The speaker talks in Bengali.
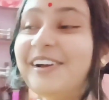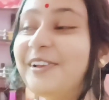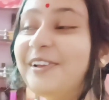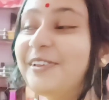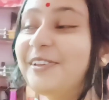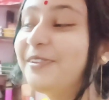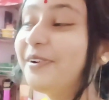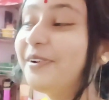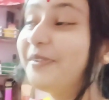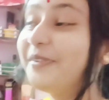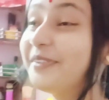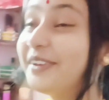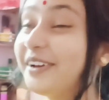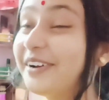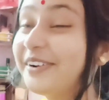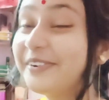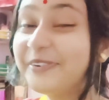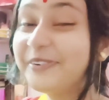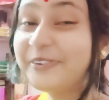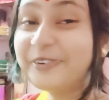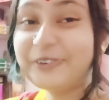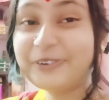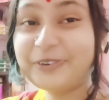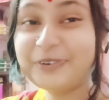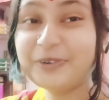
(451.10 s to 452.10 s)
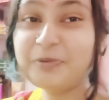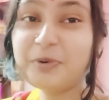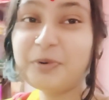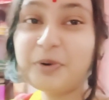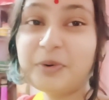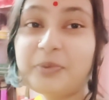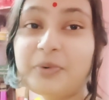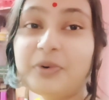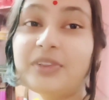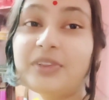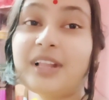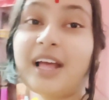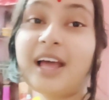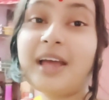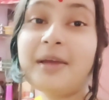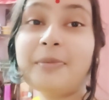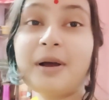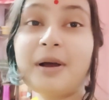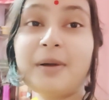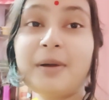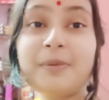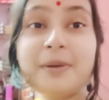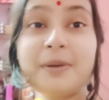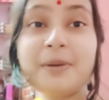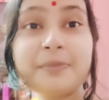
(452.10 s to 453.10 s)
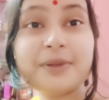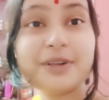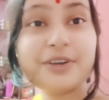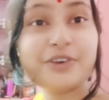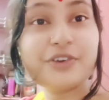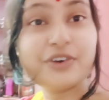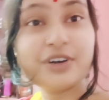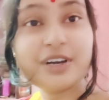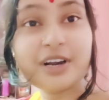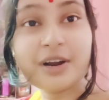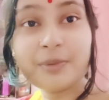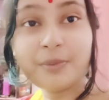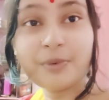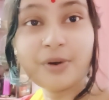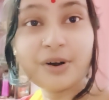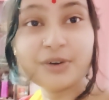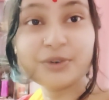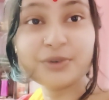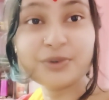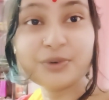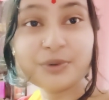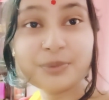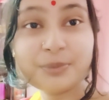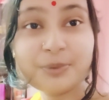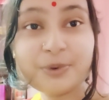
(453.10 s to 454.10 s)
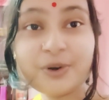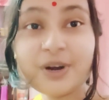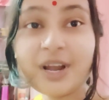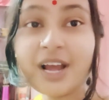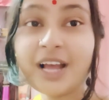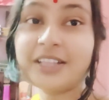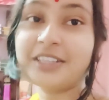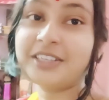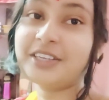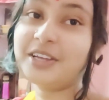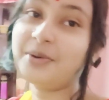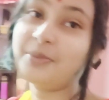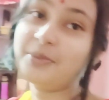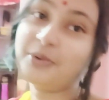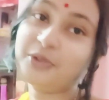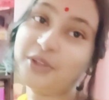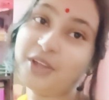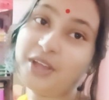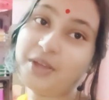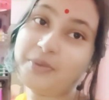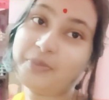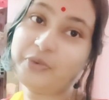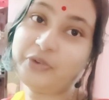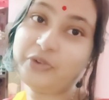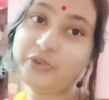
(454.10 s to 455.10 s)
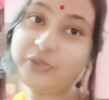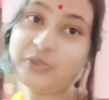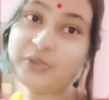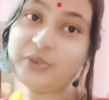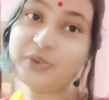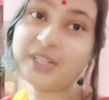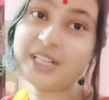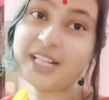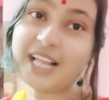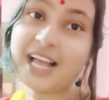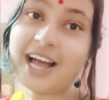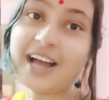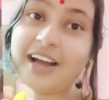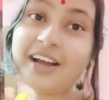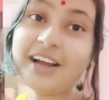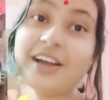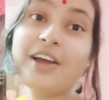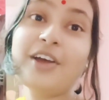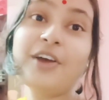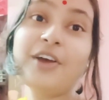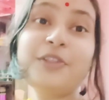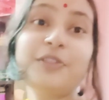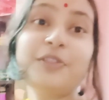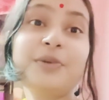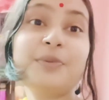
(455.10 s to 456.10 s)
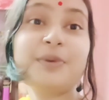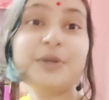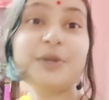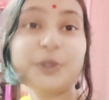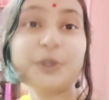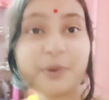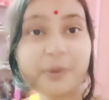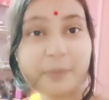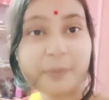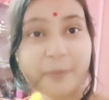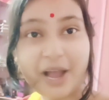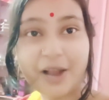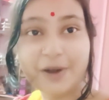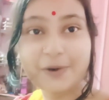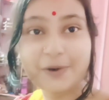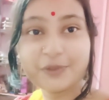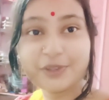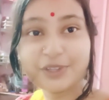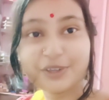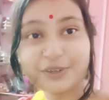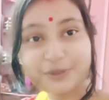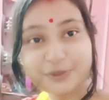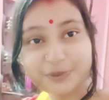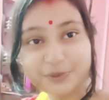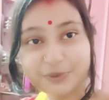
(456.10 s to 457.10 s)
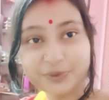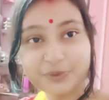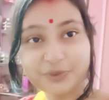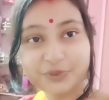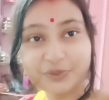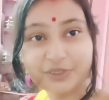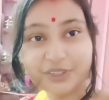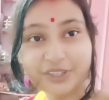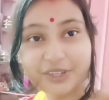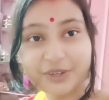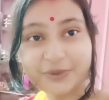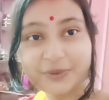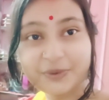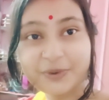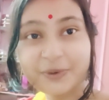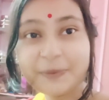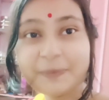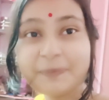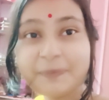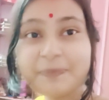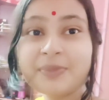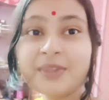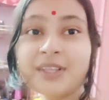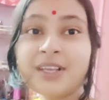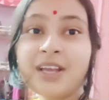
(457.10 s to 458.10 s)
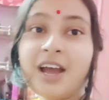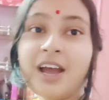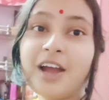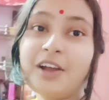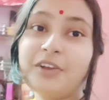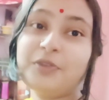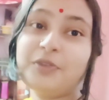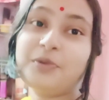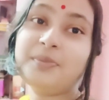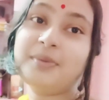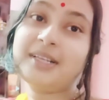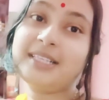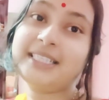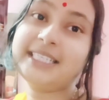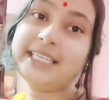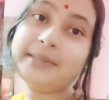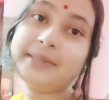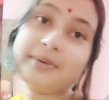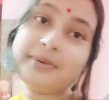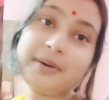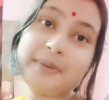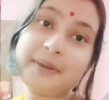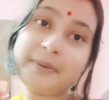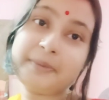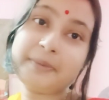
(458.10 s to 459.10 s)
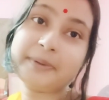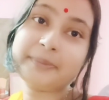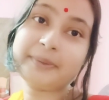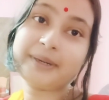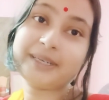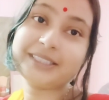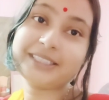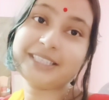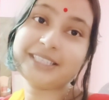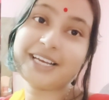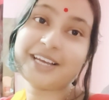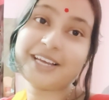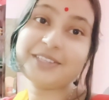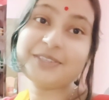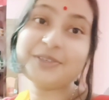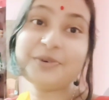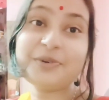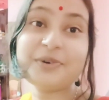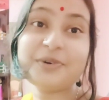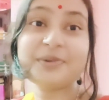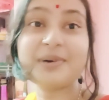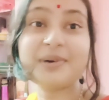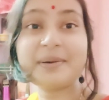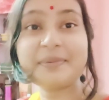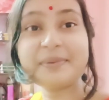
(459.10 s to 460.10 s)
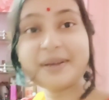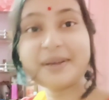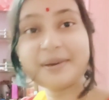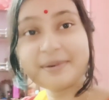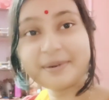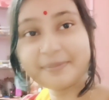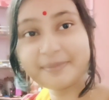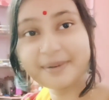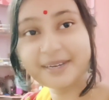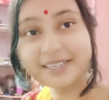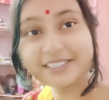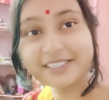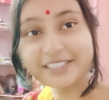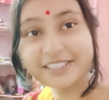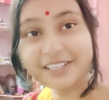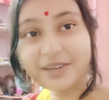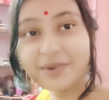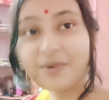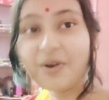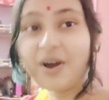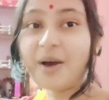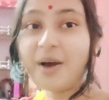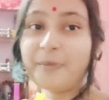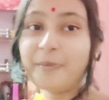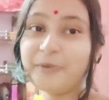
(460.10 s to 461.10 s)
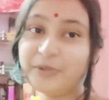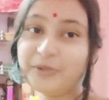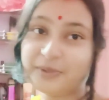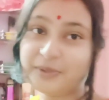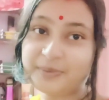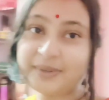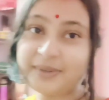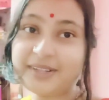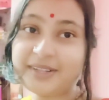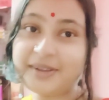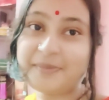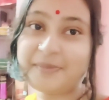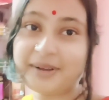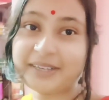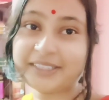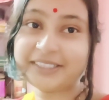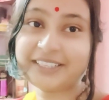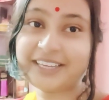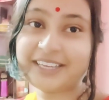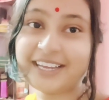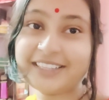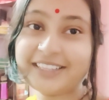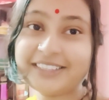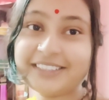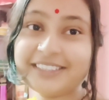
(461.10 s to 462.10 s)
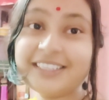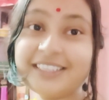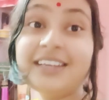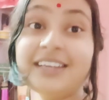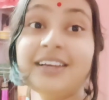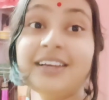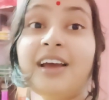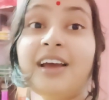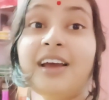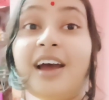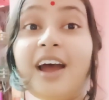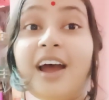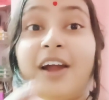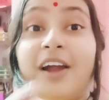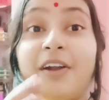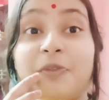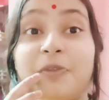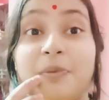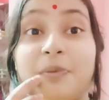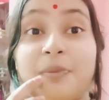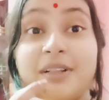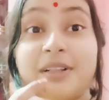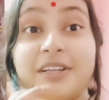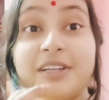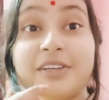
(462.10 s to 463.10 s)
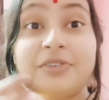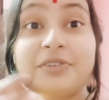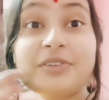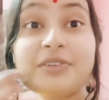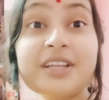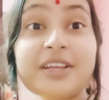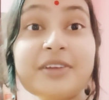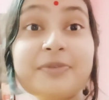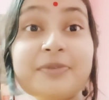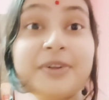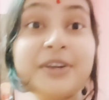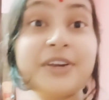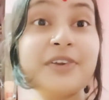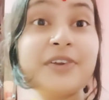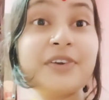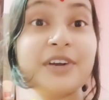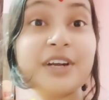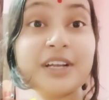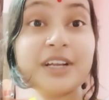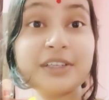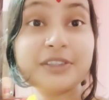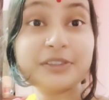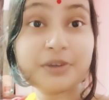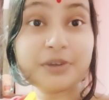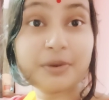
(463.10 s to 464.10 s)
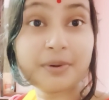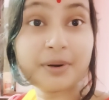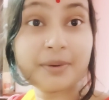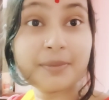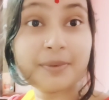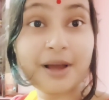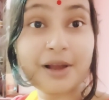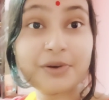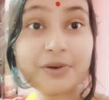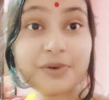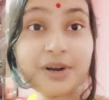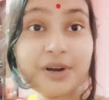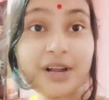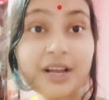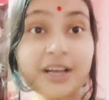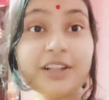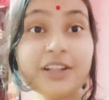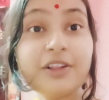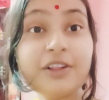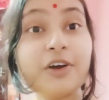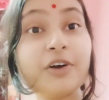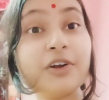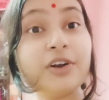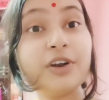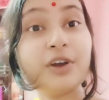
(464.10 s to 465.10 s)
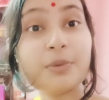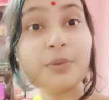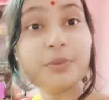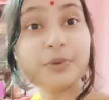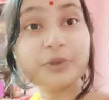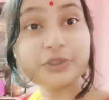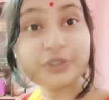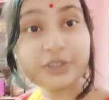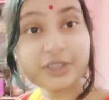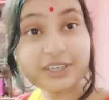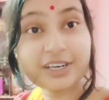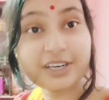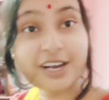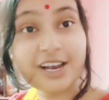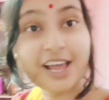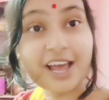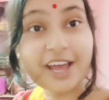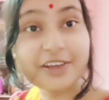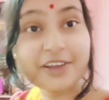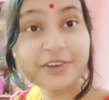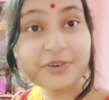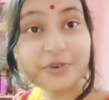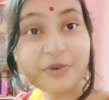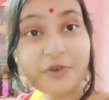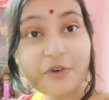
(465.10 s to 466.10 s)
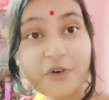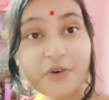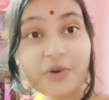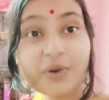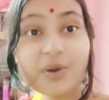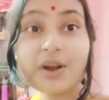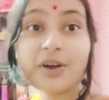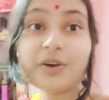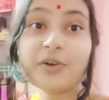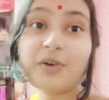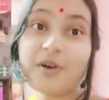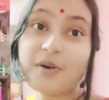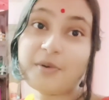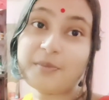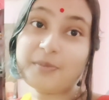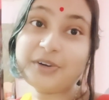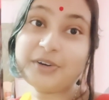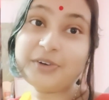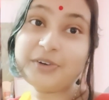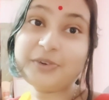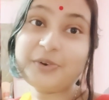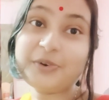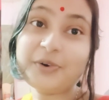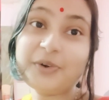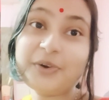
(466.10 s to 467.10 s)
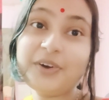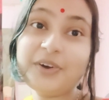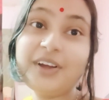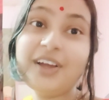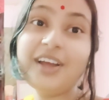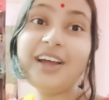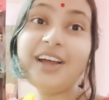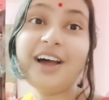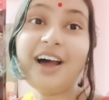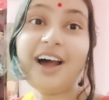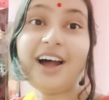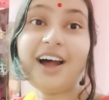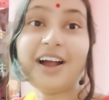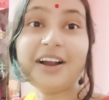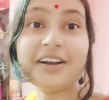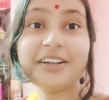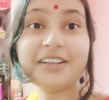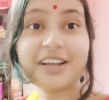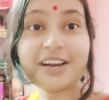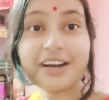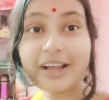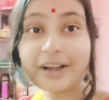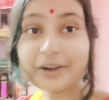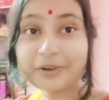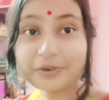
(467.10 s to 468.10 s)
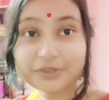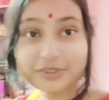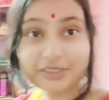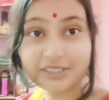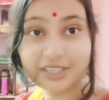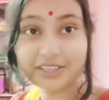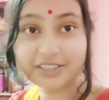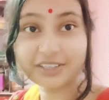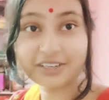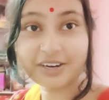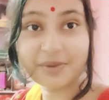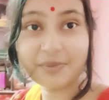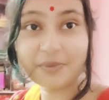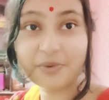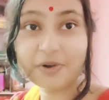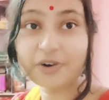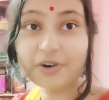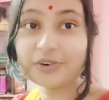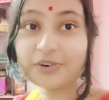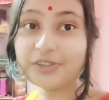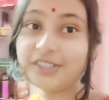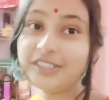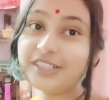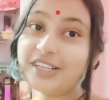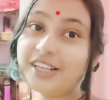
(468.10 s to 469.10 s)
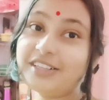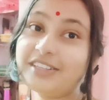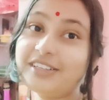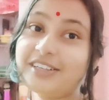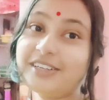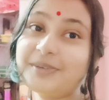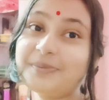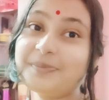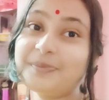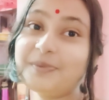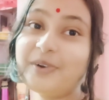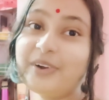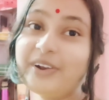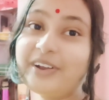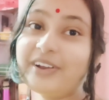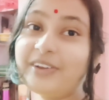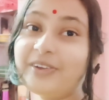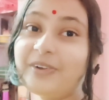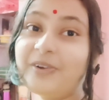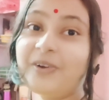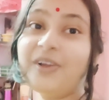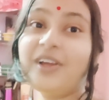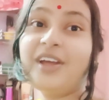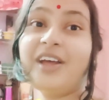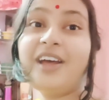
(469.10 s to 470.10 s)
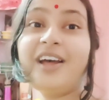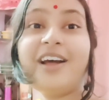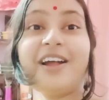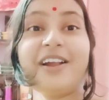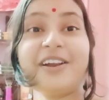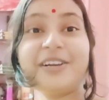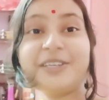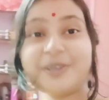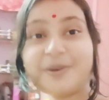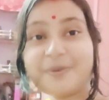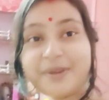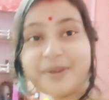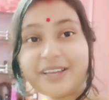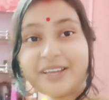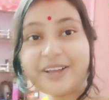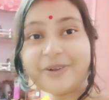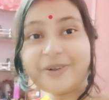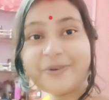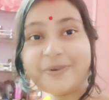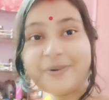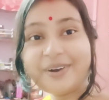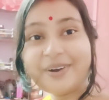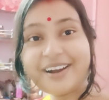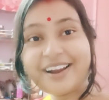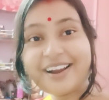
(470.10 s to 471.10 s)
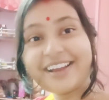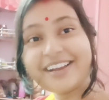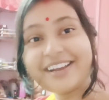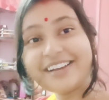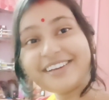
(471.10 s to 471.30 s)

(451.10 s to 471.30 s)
তো আমি এখন ঘুমাবো তাই ভাবলাম ভিডিওটা আর বড়ো করবো না আজকের মতো এই পর্যন্তই থাক তোমরা সবাই ভালো থেকো সুস্থ থেকো আর তোমরা যেইভাবে আমার পাশে আছো ওইভাবে আমার পাশে থেকো আমিও তোমাদের পাশে আছি আর তোমাদের যদি এই ভিডিওটা সবার ভালো লাগে তাহলে অবশ্যই একটা লাইক করো আর কমেন্ট করো আর যারা এখনও সাবস্ক্রাইব করোনি সাবস্ক্রাইব করে নিও আর সবাইকে গুড